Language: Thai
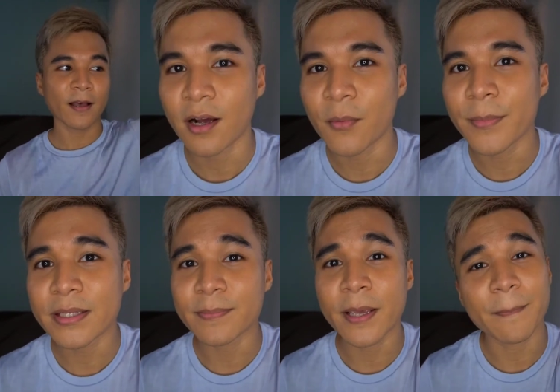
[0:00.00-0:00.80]
เขามี
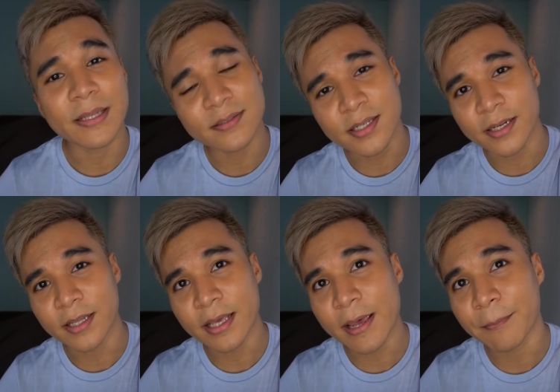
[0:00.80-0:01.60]
พิกเมนต์สี
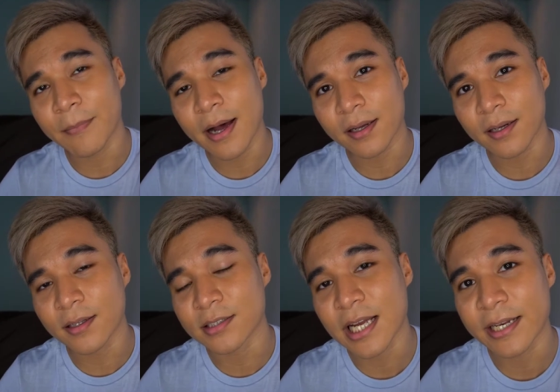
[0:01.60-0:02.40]
ที่เข้มมากก็
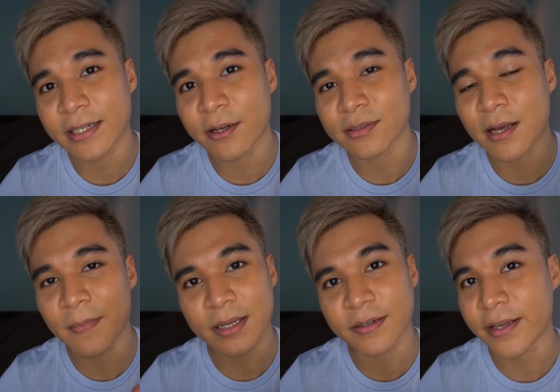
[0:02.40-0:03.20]
คือใช้นิดเดียวสา
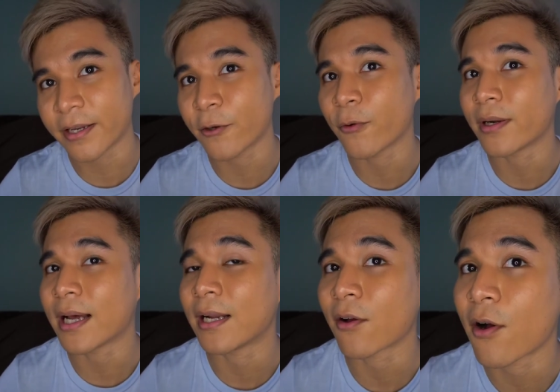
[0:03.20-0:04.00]
มารถเกลี่ยได้ทั่วห
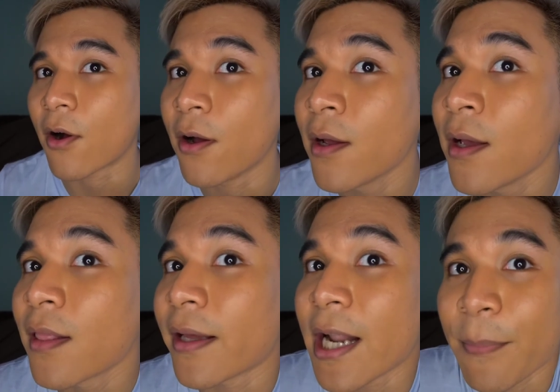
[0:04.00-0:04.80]
น้าแล้วก็
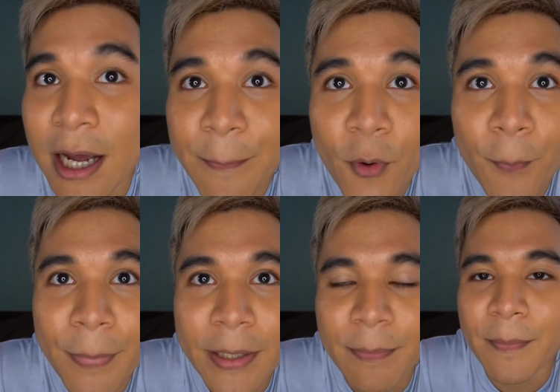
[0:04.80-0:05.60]
ระดับการปก
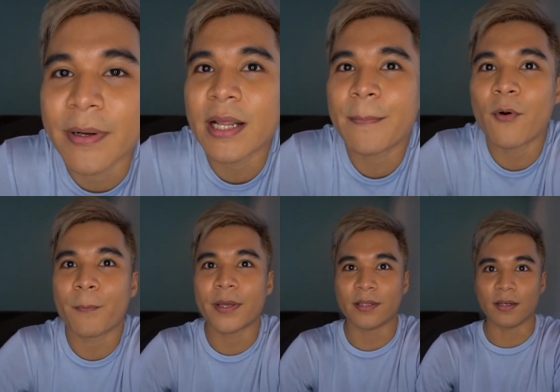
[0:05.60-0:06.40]
ปิดมันไม่ได้ปก
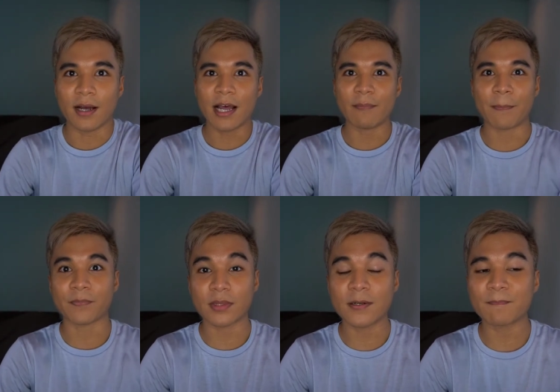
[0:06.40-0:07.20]
ปิดถึงขั้นแบบ
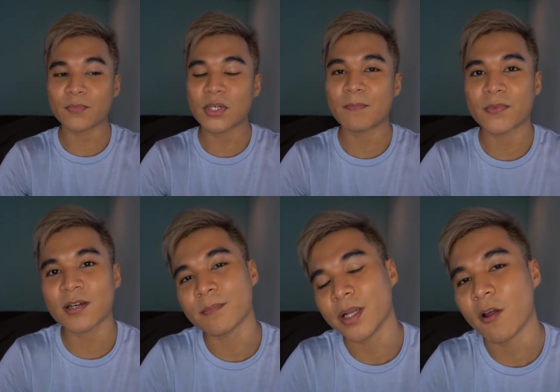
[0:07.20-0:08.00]
ตึบตึบ
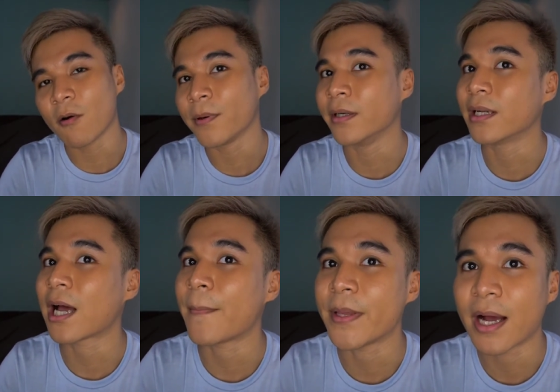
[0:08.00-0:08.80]
ตึบเหมือนรองพื้นนะ
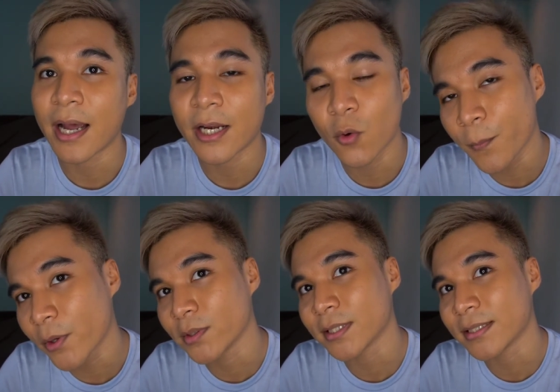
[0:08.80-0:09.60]
ครับยังให้ลุค
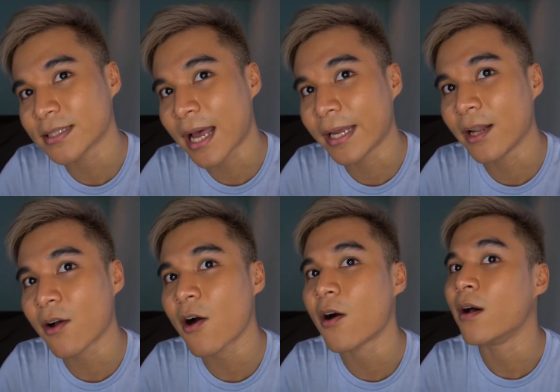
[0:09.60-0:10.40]
ผิวใสๆแล้
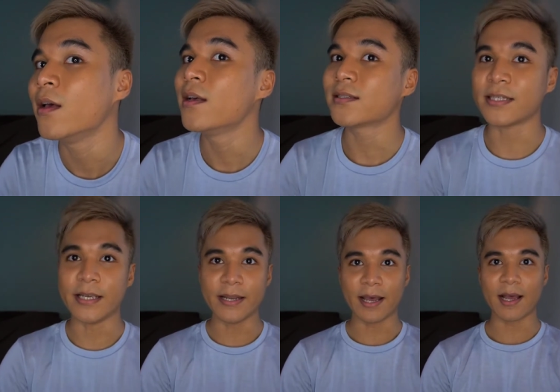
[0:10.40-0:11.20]
วก็สี
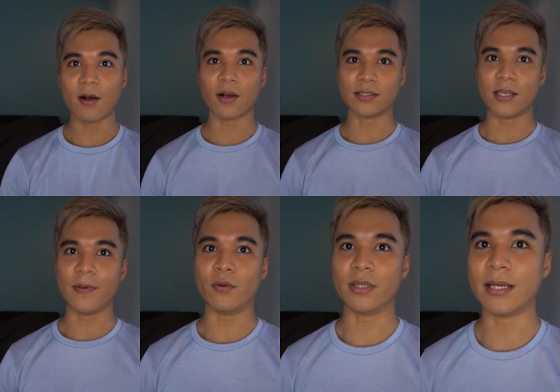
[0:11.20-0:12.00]
เนี้ยเข้ากับสี
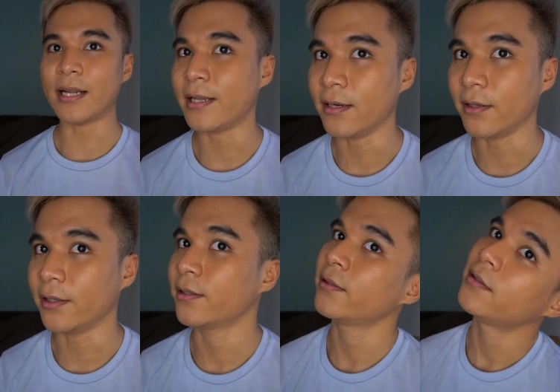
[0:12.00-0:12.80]
ผิวเต้ได้ดีเลย